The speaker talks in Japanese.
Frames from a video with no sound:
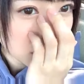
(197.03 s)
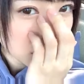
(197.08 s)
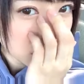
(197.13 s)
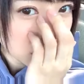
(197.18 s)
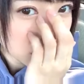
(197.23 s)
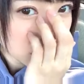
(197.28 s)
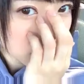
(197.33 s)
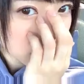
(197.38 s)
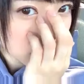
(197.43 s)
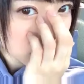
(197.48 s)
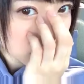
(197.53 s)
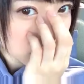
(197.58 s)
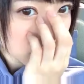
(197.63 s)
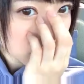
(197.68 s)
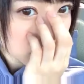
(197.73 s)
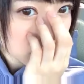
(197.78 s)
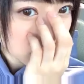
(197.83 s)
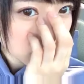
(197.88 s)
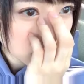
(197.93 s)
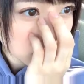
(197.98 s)
そう
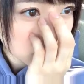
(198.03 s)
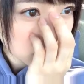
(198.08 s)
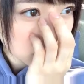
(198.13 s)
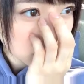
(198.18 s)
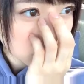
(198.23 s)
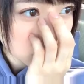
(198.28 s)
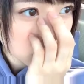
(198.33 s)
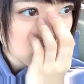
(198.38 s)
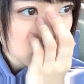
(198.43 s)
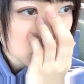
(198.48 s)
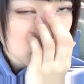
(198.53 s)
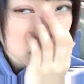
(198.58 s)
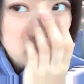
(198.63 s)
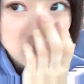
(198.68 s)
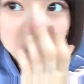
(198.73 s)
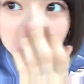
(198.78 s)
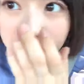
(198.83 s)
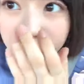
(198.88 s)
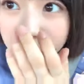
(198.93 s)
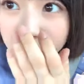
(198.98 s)
だからちょっとこっ
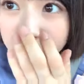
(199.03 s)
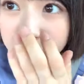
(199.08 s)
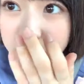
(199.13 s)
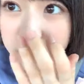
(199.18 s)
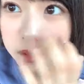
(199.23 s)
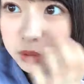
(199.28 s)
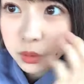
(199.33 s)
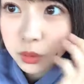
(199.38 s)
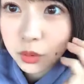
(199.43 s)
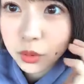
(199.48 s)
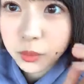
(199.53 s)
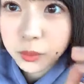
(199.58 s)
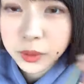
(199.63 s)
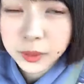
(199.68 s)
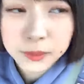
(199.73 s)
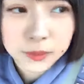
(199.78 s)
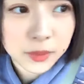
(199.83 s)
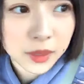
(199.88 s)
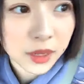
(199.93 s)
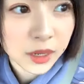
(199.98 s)
ちにこっち方
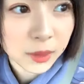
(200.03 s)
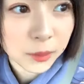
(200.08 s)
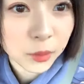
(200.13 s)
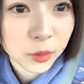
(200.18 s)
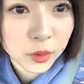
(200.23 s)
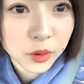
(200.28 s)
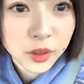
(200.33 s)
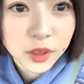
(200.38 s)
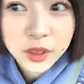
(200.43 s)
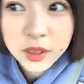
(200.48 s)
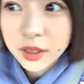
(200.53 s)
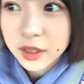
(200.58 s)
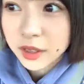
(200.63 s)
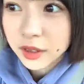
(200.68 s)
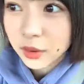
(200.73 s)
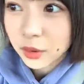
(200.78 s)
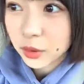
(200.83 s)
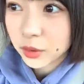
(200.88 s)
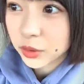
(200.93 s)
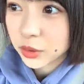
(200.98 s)
面なんかもう
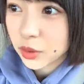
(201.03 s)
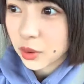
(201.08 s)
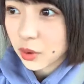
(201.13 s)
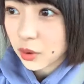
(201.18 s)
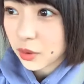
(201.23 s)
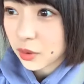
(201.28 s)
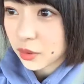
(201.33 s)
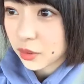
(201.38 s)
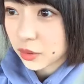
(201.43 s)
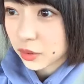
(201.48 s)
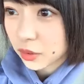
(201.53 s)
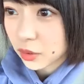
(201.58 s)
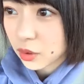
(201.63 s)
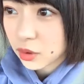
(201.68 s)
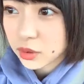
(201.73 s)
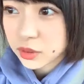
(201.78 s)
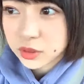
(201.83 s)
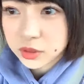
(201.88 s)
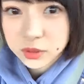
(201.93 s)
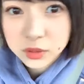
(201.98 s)
ほんと
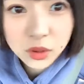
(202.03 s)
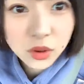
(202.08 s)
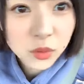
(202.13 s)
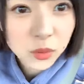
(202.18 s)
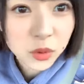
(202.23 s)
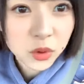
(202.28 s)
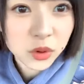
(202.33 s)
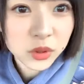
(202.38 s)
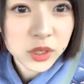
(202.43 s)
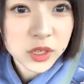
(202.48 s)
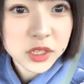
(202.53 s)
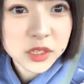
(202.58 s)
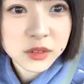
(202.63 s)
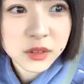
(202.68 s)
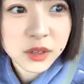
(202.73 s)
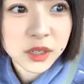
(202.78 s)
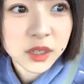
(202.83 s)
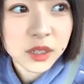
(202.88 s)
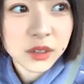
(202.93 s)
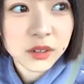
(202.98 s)
どうどうもこんに
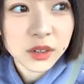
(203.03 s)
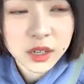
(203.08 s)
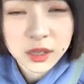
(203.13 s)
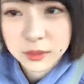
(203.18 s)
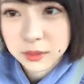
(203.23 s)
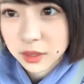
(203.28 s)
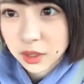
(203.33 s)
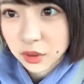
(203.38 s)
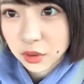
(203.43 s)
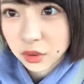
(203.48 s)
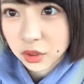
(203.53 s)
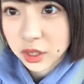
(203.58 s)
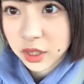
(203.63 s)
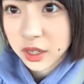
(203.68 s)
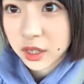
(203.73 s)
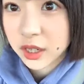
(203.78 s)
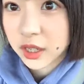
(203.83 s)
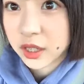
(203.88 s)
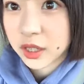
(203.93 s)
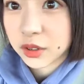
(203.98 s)
ちはってぐらい結構
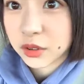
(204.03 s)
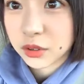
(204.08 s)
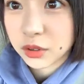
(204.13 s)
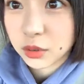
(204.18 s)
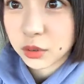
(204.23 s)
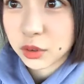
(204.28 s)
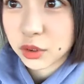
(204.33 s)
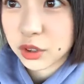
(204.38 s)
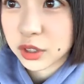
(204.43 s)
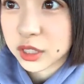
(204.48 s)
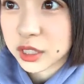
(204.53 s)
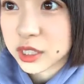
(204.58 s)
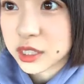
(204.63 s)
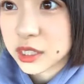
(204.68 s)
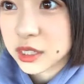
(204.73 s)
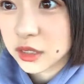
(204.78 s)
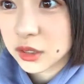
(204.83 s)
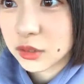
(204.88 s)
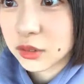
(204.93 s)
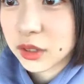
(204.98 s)
開けてるところなんで
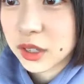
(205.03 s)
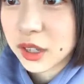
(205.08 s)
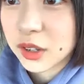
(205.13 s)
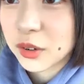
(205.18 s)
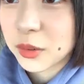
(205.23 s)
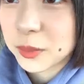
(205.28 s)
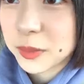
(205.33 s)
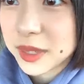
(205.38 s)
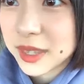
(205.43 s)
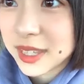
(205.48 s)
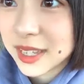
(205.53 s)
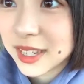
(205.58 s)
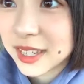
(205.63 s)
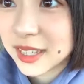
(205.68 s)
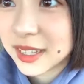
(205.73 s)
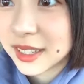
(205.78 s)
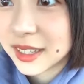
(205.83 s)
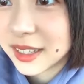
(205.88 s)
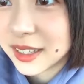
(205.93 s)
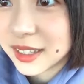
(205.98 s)
すけど結構みん
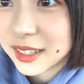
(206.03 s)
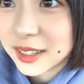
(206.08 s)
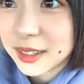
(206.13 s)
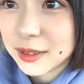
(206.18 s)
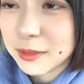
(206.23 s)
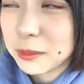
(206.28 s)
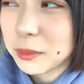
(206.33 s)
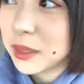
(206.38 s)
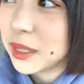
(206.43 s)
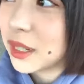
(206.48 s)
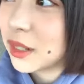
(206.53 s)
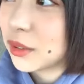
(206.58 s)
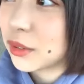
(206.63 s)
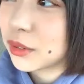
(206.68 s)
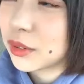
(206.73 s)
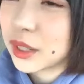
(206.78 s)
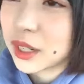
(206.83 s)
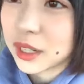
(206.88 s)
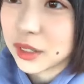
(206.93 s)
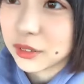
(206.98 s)
な見れ
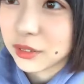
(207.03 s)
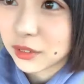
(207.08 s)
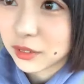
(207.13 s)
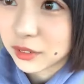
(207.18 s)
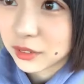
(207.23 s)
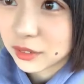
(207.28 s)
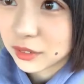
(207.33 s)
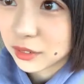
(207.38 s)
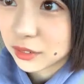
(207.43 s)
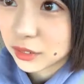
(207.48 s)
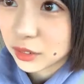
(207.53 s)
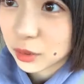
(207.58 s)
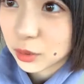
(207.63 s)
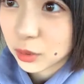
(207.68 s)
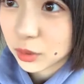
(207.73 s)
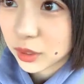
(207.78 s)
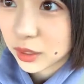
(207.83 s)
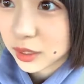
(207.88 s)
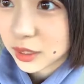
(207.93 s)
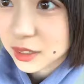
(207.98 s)
るぐらいのと
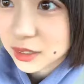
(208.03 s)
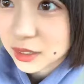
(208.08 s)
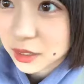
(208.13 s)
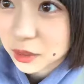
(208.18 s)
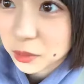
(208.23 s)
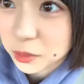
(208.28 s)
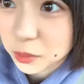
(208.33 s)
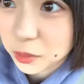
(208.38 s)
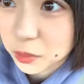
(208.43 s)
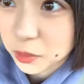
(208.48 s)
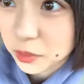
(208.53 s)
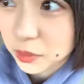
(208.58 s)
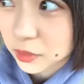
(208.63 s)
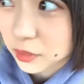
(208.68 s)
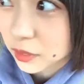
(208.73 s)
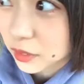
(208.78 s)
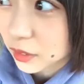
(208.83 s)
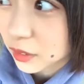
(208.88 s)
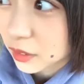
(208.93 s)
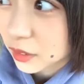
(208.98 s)
こなんですけど
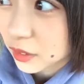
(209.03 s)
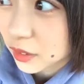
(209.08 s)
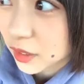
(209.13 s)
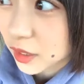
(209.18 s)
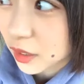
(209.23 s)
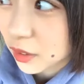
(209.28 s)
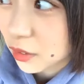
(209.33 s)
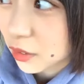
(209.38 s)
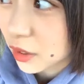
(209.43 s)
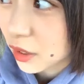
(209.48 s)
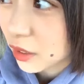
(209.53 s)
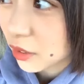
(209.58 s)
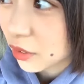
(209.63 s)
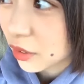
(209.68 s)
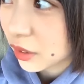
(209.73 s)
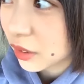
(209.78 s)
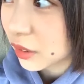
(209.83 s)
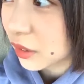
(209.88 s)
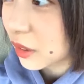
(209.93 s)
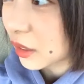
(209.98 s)
逆が良
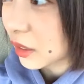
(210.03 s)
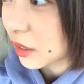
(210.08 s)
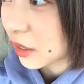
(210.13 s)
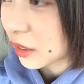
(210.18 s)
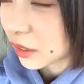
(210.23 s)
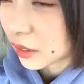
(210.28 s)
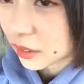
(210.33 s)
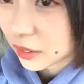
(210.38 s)
かったな